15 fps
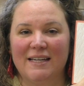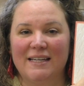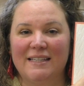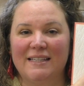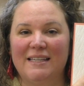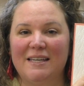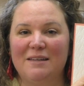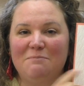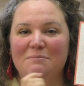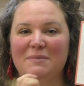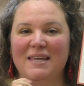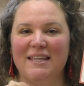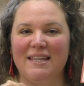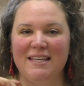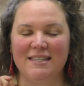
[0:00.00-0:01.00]
des
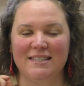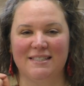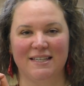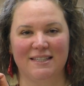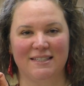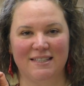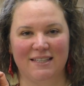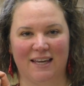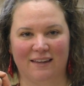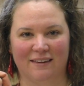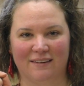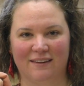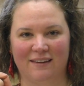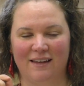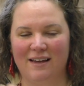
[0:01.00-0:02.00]
mini
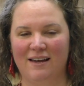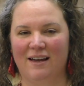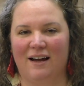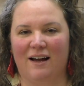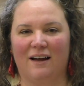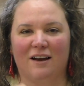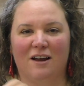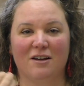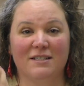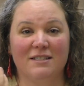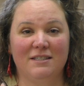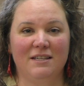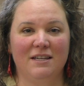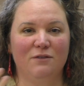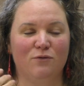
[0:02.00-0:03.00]
étiquettes. Alors
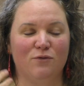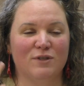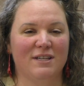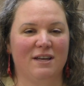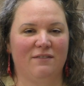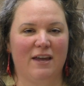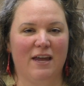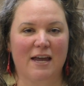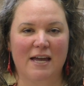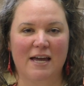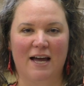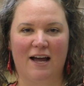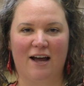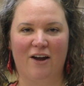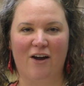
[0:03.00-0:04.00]
si vous avez
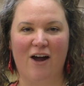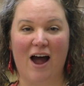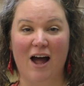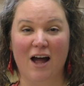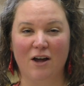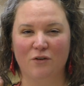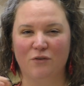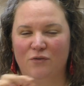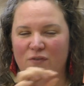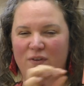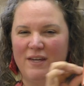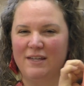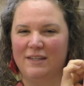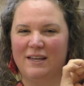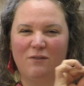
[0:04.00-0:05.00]
euh,
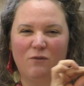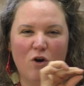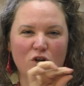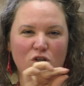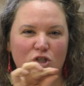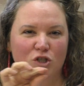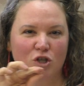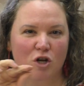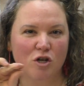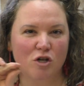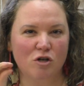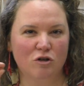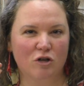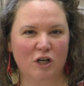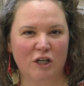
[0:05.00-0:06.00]
envie d'avoir ce
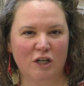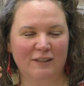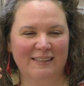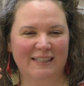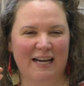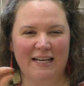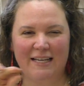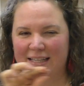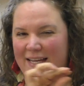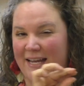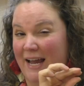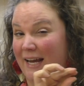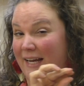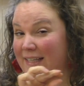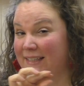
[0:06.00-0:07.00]
look-là très
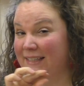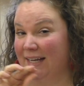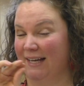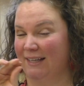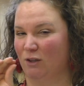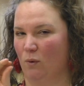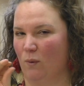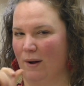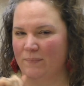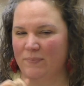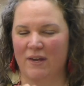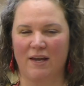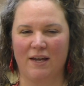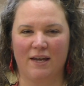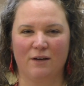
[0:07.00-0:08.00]
linéaire et très droit
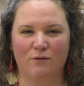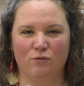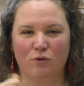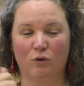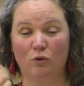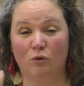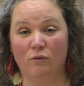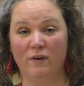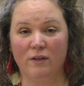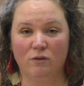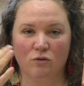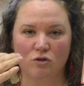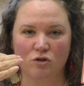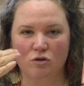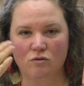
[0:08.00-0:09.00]
et vous vous retrouvez
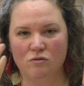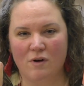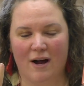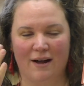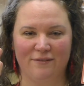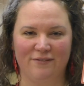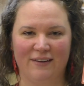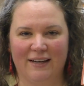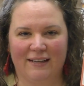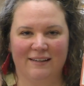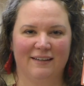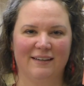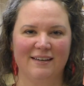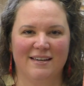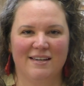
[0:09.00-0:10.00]
toujours
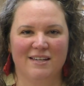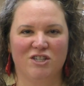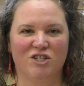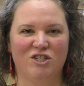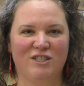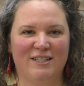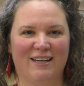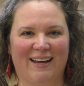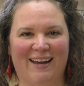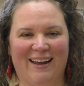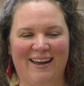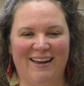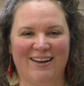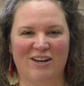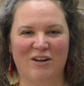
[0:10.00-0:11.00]
avec je
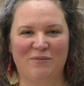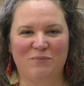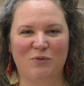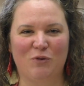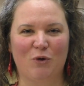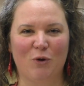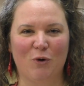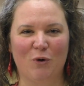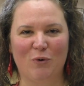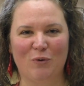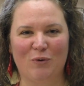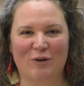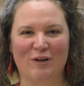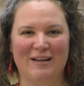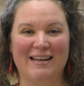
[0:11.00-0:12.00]
dirais, euh,
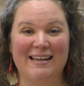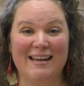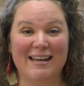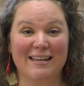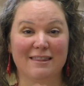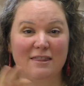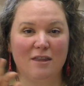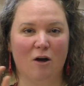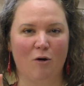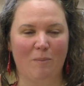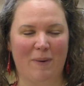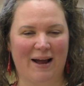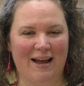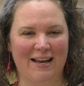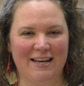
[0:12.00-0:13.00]
deux lignes non
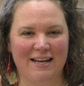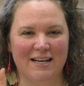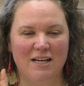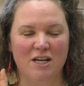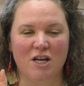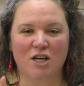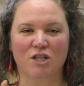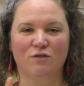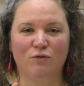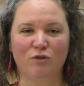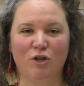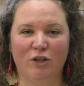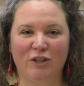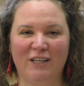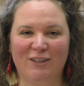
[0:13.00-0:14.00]
parallèles. Je vous
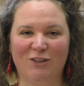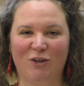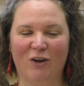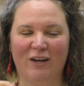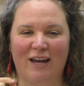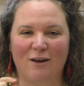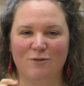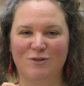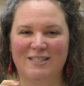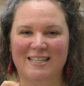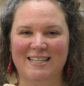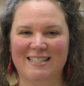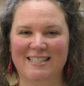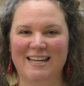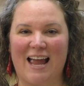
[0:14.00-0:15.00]
donne des trucs à
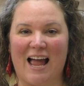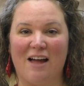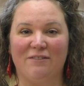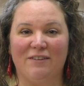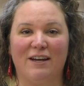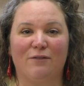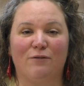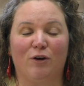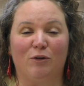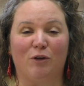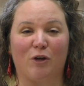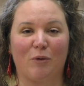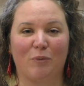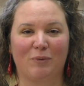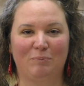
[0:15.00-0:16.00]
utiliser avec
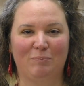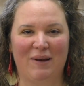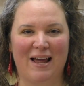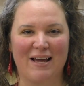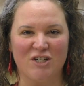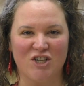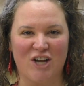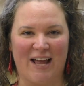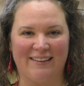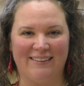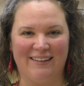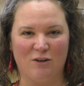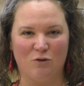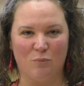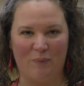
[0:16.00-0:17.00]
votre planche à
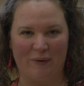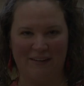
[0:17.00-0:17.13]
découper.